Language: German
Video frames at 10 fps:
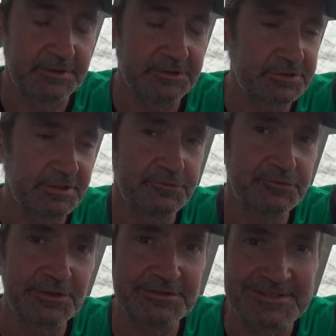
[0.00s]
Drin ist
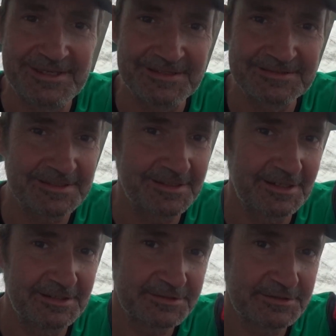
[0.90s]
jedenfalls sehr, sehr
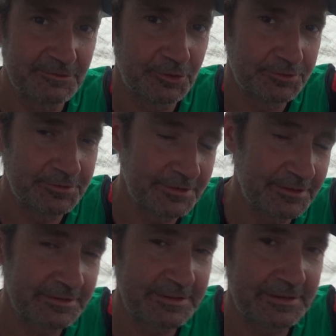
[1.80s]
heiß geworden. Äh,